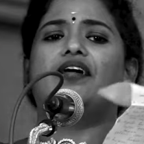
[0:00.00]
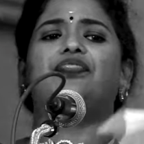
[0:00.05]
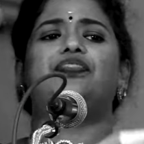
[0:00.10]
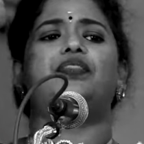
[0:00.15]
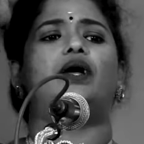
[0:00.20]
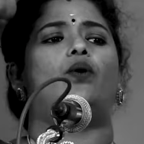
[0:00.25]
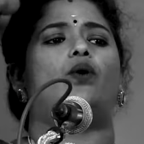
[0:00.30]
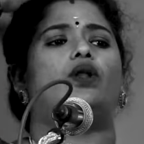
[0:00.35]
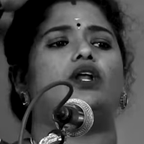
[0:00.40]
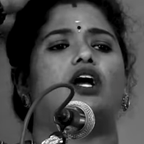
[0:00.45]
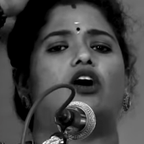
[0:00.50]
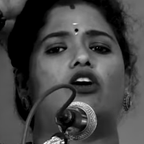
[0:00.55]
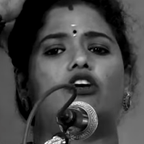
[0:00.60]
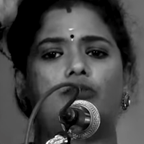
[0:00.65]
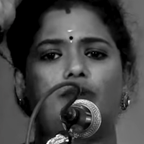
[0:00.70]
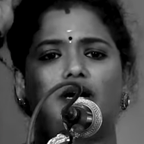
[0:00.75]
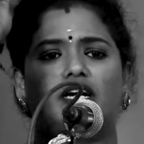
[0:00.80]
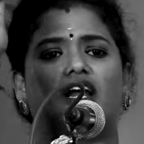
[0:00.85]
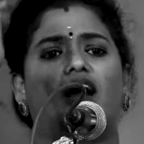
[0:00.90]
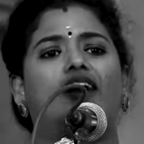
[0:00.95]
எந்த ஒரு
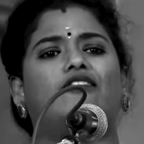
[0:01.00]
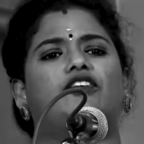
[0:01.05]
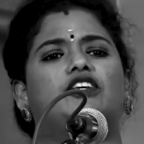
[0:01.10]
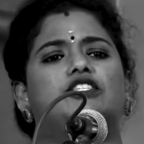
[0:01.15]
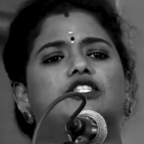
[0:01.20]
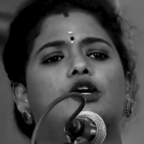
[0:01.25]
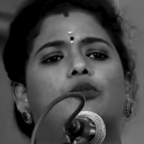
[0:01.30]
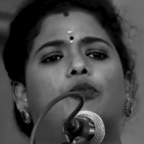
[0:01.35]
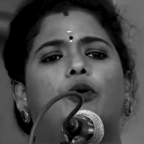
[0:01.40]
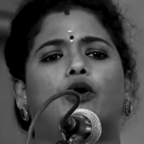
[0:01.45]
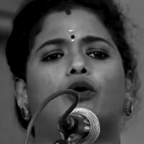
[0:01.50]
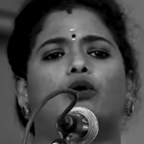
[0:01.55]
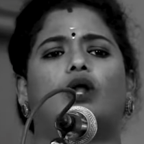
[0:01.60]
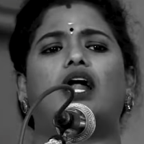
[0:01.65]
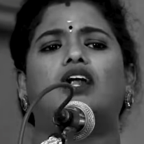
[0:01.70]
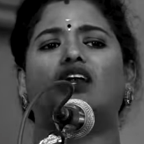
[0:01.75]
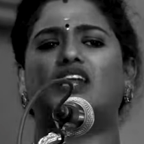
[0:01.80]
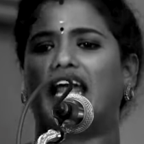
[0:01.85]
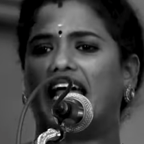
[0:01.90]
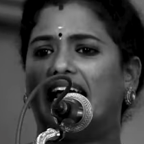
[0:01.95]
கவர்மெண்ட் ஆஃபீஸுக்கு
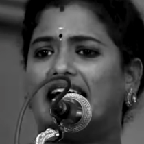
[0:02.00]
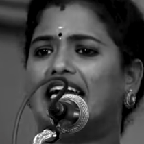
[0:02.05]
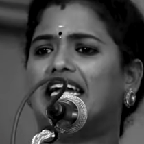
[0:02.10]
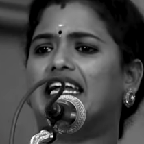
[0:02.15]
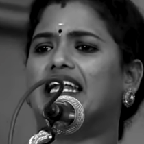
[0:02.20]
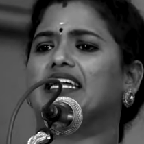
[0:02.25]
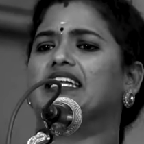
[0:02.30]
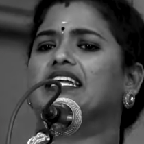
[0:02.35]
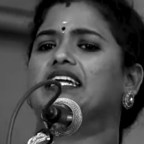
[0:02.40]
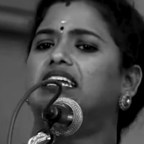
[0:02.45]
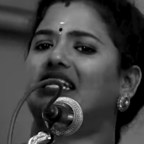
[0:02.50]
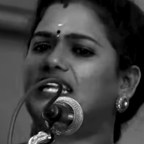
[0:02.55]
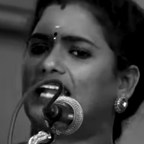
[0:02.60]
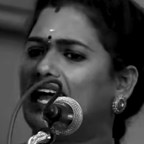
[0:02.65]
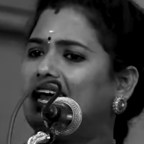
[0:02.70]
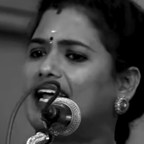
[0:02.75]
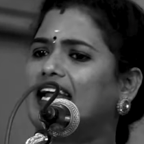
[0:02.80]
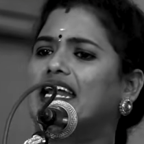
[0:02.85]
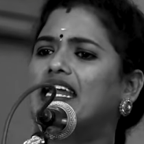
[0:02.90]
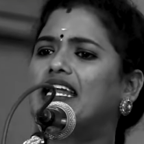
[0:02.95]
போகணும்லாம் லைனில் நின்று
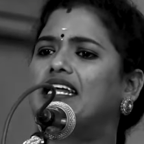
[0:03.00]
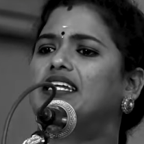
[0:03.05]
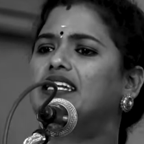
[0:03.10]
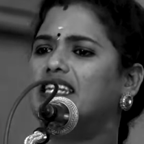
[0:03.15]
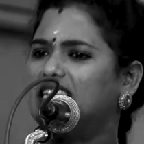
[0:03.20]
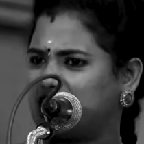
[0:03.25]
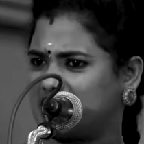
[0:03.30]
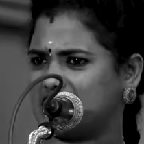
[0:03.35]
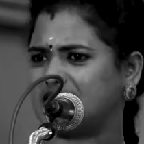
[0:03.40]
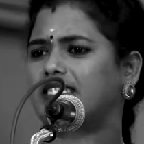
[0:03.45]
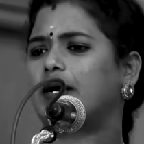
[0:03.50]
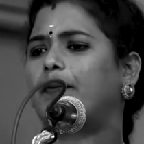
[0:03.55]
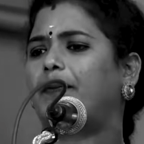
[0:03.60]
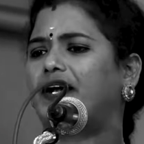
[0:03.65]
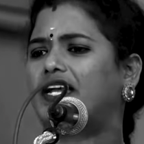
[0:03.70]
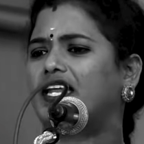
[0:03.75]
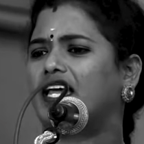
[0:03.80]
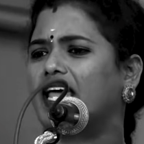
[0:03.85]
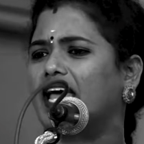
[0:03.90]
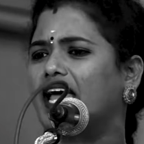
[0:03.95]
லைனில் நின்று
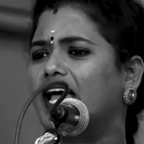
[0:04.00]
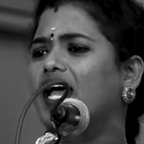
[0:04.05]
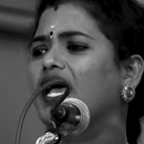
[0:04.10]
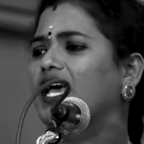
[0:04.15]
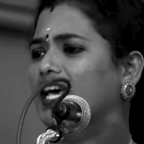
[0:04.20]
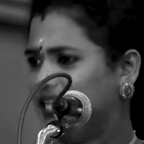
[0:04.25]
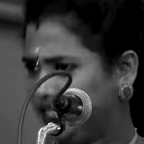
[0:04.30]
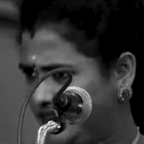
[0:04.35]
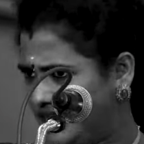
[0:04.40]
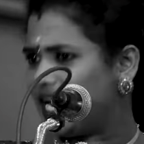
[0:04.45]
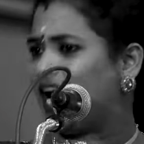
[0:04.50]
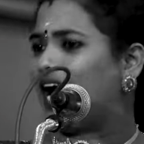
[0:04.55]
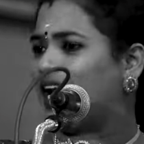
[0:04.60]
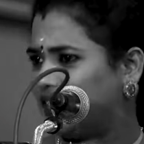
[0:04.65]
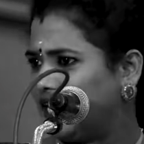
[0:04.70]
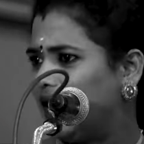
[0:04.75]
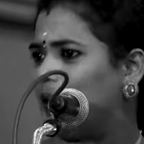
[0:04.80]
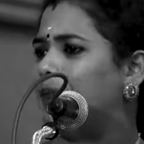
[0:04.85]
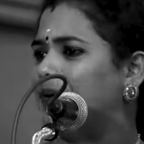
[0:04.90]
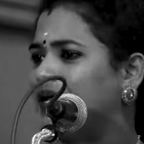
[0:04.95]
கஷ்டப்பட்டீங்க இந்த
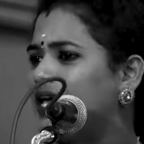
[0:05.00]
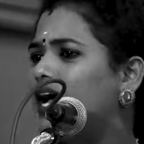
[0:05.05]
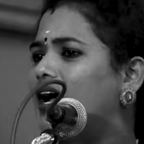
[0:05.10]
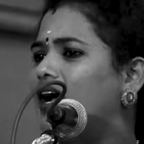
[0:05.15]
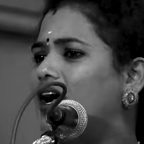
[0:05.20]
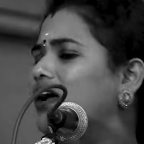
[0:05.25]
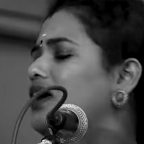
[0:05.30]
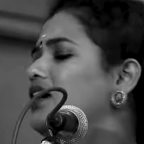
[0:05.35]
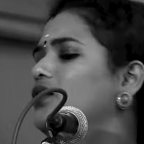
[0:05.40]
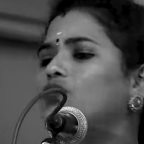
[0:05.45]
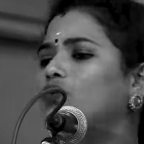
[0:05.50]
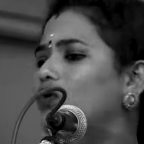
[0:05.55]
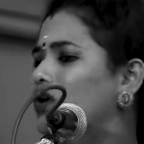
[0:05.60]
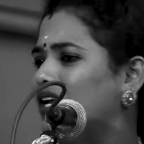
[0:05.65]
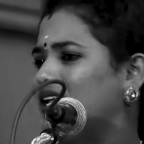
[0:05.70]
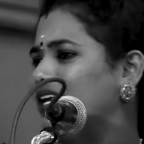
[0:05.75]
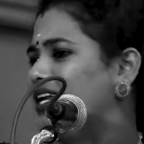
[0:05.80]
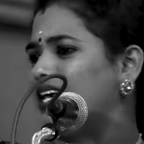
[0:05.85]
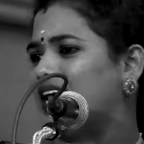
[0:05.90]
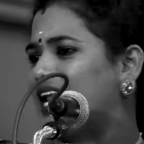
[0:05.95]
காலத்தில் அப்படியா
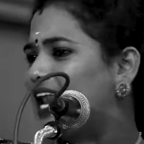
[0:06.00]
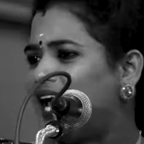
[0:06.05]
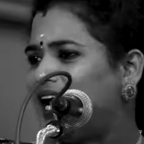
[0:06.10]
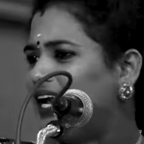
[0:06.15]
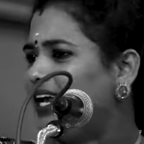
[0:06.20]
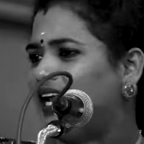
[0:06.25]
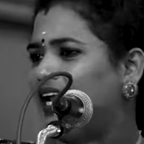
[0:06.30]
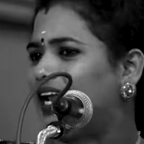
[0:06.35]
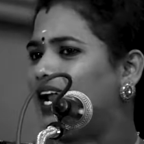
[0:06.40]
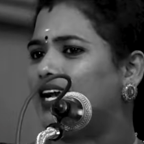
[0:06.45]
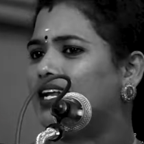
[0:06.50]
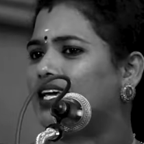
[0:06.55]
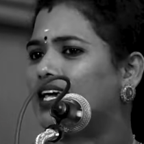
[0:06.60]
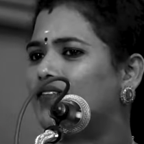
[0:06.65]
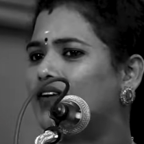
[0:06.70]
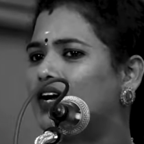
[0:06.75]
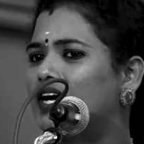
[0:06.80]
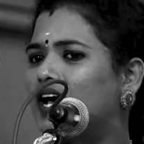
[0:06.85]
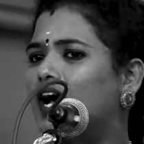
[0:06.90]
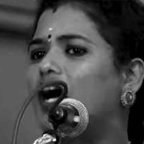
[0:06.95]
உங்களுக்கு நீங்கள் லைன்லலாம் நிற்க
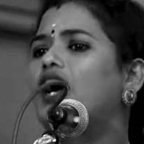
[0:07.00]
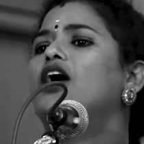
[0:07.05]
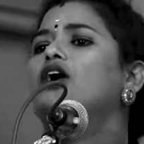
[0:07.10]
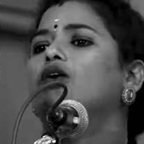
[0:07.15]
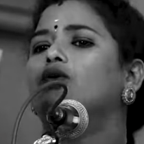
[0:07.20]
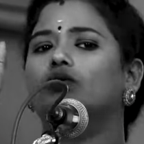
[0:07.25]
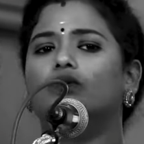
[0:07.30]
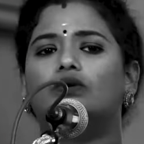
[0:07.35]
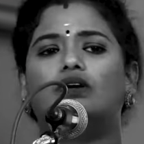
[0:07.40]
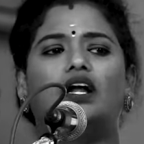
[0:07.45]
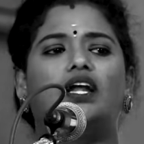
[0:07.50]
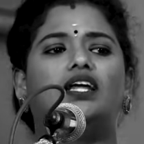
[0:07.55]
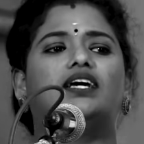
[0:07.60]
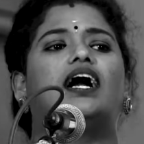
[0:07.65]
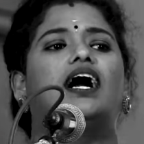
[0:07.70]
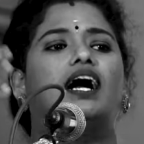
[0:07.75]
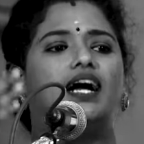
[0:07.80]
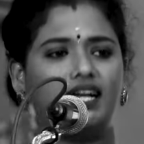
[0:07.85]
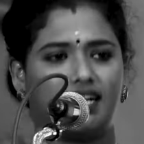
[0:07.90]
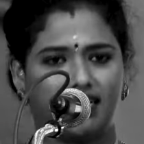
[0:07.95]
வேண்டாம்
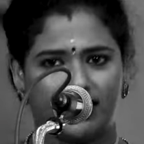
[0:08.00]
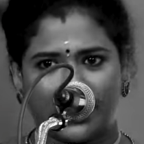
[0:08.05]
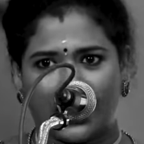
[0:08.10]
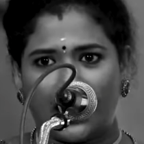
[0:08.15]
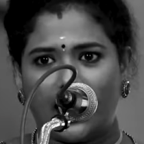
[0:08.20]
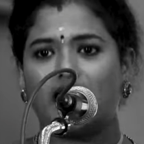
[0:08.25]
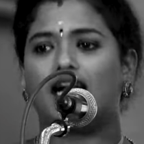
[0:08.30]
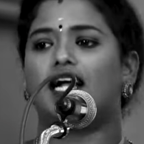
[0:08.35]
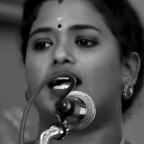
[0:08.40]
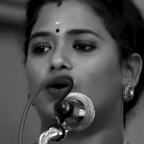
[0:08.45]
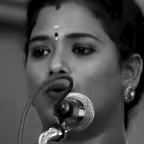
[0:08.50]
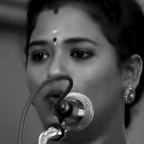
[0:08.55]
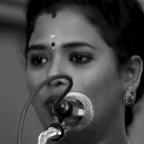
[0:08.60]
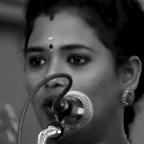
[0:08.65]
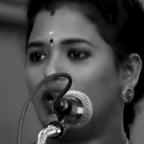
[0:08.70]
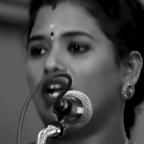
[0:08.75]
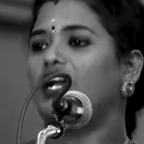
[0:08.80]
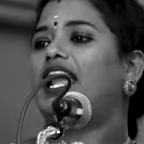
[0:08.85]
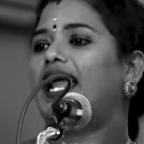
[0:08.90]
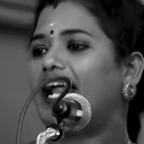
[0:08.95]
உங்களுக்காக நாங்கள்
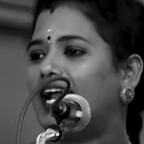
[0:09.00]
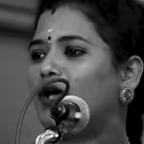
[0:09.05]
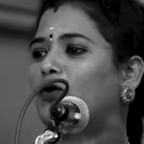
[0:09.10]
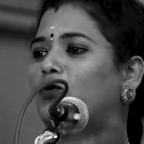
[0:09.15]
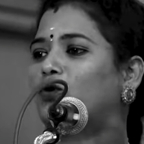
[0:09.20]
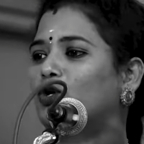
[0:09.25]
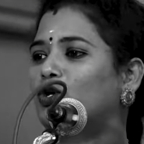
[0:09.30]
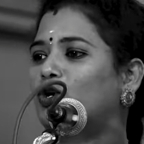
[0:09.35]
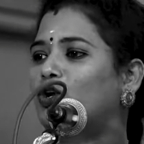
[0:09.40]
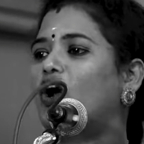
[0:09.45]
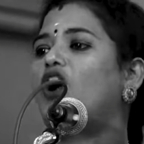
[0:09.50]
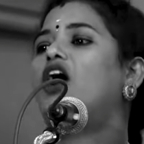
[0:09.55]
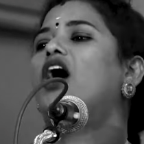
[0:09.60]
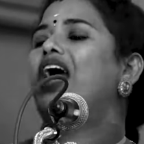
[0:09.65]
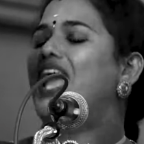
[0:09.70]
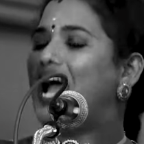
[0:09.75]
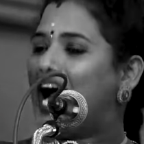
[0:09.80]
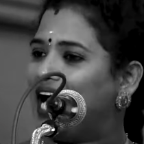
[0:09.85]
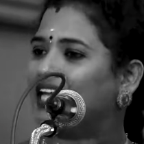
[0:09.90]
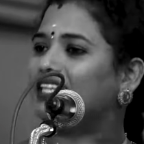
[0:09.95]
ஒரு லைனை கொடுக்குறோம்
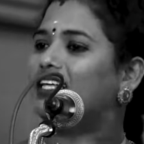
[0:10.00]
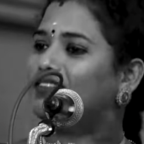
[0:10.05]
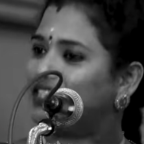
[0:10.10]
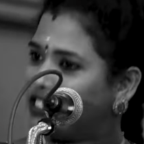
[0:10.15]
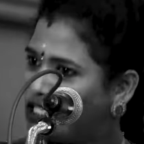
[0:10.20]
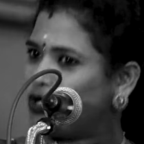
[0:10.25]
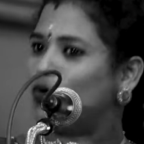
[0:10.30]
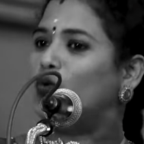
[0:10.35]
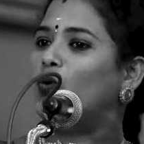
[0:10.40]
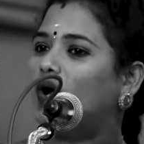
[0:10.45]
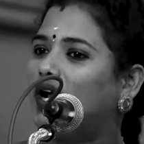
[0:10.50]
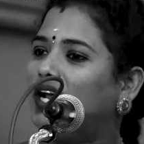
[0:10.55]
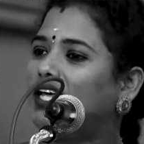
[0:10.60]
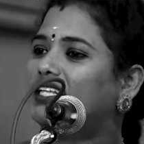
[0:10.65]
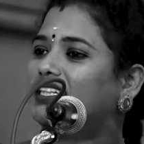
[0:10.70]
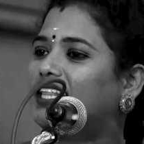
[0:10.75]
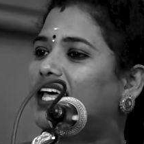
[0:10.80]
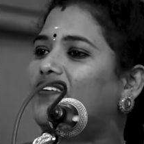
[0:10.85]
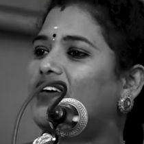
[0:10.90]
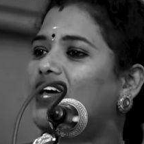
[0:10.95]
அதை வச்சு உங்களுக்கு
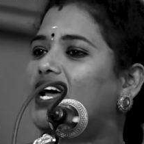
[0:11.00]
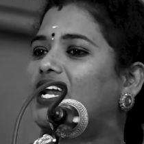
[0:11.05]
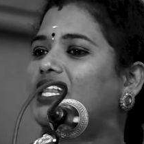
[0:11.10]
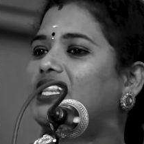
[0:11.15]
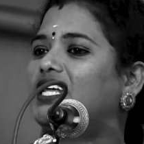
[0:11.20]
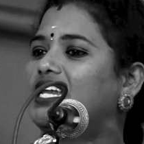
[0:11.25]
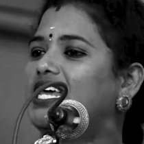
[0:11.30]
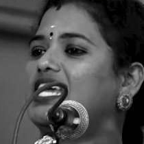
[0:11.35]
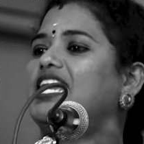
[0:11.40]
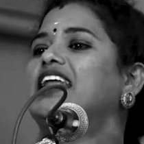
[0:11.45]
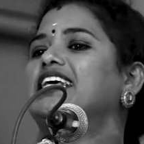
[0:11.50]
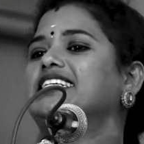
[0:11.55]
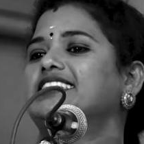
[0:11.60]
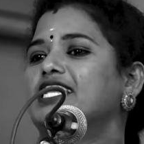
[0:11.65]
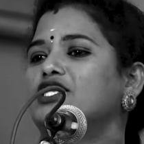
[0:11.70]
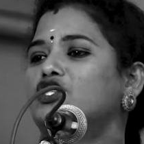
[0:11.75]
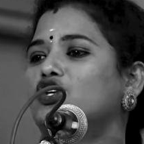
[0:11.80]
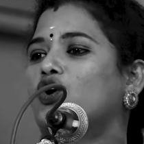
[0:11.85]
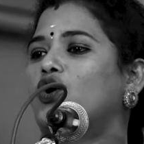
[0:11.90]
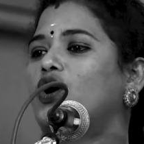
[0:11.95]
தேவையானதை நீங்களே
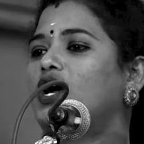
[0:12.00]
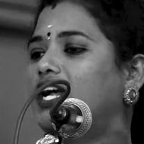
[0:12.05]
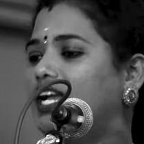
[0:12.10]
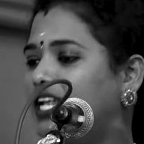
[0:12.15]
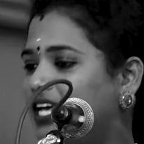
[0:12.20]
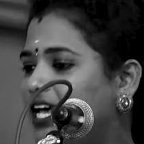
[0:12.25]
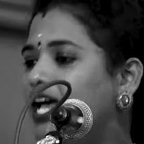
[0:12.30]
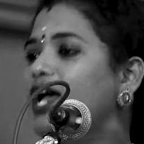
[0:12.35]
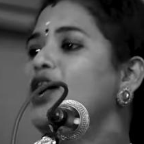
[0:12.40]
செஞ்சுக்கோங்கன்னு